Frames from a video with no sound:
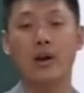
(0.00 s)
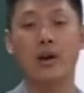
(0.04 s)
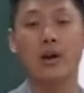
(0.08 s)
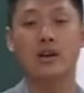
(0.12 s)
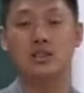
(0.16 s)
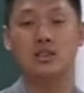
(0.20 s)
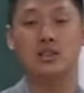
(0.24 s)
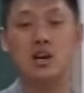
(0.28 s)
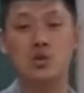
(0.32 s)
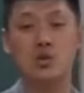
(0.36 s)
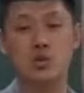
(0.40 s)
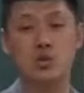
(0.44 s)

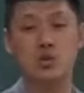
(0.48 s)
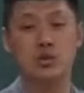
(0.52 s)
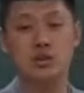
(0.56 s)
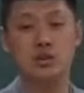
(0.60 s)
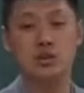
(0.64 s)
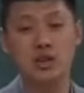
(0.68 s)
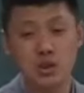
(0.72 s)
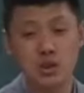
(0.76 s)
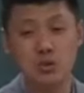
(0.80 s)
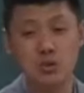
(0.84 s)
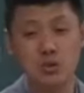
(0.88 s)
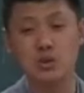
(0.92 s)
将军
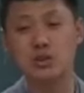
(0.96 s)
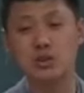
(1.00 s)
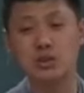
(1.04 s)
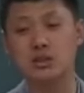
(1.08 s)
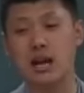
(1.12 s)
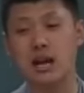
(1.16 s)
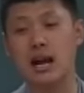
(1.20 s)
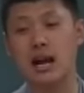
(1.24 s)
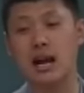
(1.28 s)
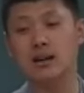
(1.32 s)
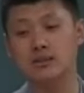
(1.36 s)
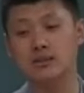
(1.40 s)
一怒之
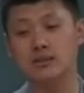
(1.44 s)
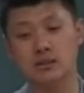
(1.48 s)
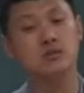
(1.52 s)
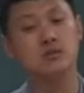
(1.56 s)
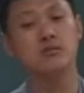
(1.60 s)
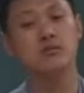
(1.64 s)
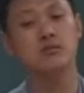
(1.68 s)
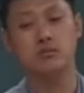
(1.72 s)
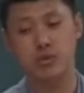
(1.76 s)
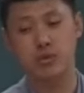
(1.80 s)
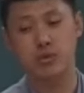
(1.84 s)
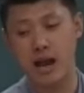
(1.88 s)
下，
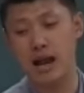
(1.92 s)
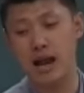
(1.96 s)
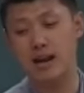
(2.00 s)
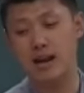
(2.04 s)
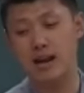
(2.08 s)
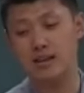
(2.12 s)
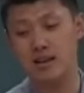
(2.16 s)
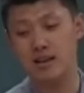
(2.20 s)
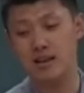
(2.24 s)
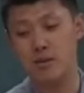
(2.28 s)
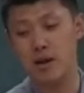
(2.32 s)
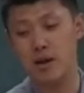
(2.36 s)
不干了，
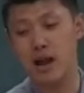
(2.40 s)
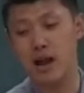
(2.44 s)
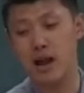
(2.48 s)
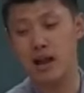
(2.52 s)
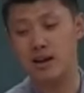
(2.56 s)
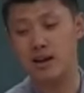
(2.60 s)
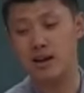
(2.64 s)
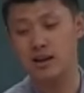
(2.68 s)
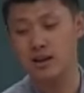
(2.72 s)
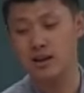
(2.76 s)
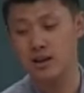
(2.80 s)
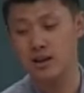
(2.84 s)
也不干
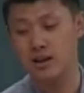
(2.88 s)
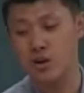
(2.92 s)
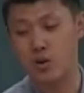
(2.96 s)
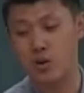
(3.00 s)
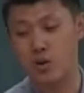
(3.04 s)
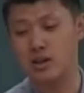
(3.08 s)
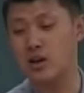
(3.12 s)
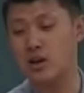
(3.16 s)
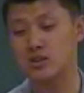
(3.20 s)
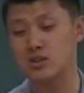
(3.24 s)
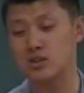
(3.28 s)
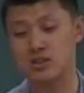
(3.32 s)
了，
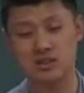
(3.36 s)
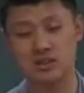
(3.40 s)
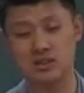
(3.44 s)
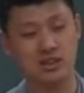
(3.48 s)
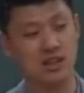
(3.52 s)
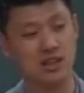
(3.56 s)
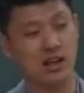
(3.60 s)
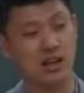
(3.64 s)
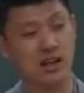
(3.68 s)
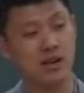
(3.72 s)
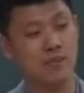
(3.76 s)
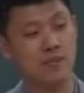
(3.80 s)
回到自己
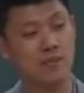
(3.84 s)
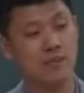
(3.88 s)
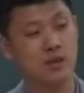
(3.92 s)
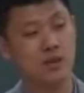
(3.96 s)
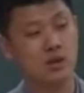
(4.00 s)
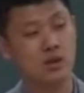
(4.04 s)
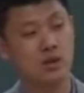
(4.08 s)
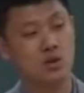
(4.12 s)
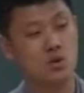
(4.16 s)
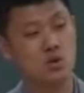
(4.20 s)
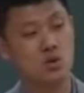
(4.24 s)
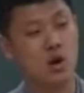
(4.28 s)
的
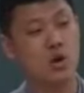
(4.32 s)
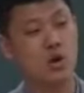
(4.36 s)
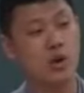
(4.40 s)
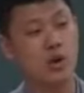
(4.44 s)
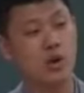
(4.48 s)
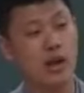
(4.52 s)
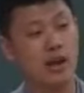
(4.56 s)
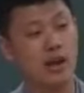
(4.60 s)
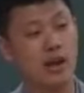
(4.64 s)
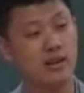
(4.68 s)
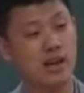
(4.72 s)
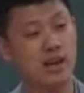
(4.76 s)
庄
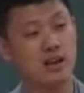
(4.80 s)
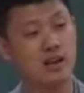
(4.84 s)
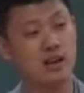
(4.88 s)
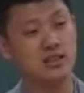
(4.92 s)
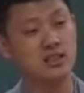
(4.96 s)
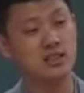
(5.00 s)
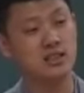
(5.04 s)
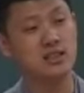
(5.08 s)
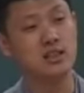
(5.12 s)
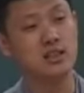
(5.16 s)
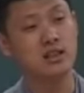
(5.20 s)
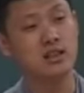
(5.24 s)
园养
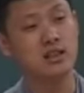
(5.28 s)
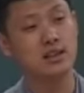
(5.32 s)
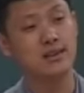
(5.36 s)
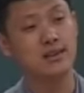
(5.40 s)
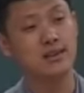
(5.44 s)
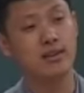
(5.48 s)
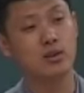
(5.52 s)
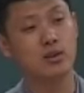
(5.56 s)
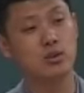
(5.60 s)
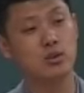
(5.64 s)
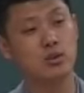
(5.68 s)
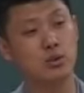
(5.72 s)
鸡、
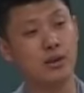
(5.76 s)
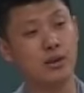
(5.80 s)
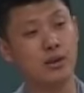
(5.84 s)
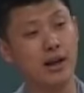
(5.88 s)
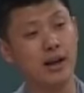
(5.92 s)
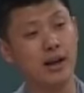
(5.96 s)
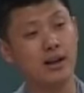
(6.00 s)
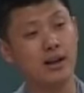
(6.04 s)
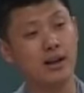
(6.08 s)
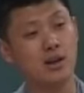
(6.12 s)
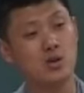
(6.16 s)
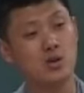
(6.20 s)
喂兔子、
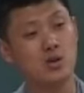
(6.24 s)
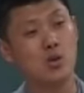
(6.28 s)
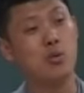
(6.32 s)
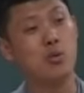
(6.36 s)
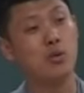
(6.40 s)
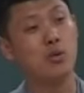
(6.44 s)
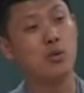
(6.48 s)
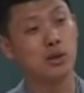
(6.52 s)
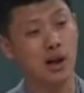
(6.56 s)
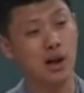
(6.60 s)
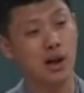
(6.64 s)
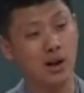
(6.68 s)
种
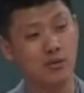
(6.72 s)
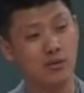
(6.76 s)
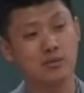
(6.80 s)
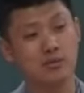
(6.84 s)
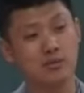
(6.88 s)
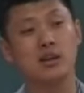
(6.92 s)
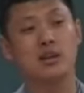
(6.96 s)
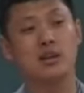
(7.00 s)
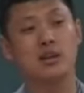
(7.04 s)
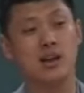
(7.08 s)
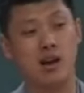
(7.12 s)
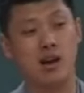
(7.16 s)
葡萄，
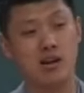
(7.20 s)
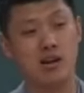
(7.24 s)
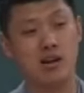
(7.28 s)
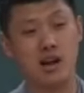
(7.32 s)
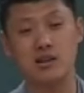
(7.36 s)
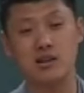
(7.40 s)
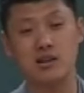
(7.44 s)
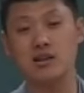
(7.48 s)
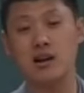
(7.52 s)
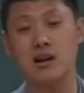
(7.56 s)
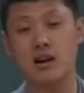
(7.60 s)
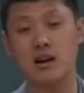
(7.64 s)
开始
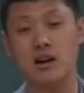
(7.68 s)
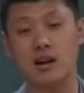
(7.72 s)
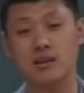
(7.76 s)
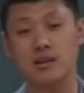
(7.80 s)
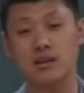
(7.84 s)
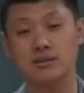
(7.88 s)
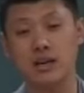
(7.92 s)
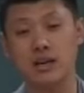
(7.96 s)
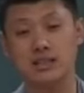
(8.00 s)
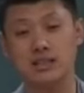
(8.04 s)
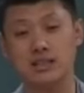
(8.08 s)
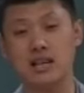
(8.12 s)
干这个了
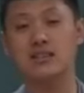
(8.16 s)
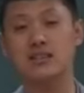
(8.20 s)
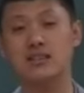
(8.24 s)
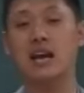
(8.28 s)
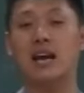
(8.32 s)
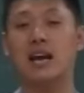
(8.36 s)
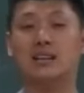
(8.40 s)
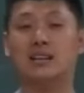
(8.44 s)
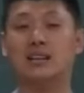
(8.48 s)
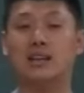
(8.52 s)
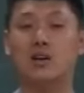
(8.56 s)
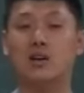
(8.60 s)
啊！现
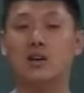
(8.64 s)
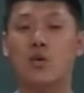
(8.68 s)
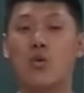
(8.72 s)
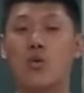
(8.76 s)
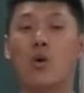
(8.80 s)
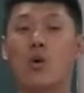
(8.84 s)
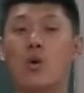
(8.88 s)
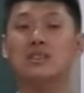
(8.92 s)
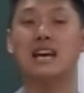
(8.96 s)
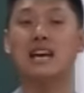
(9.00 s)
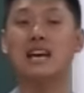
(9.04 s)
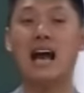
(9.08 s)
在他的
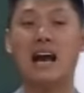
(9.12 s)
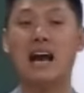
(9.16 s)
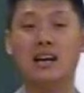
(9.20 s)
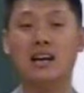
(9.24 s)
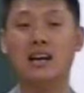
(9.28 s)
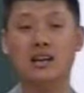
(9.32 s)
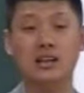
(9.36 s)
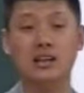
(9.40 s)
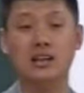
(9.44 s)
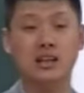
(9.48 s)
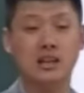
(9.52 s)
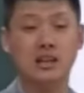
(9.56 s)
国家、
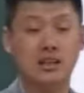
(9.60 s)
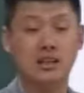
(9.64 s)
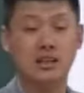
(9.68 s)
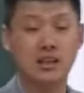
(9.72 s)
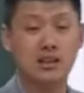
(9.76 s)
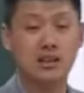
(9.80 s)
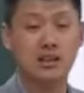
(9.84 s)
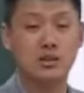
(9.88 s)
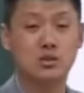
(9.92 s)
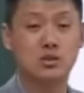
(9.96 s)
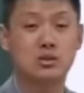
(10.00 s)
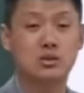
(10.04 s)

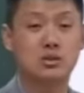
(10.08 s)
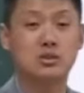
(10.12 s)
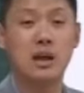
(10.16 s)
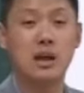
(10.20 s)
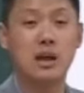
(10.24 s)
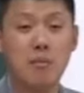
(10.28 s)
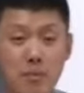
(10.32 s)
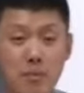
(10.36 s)
他的人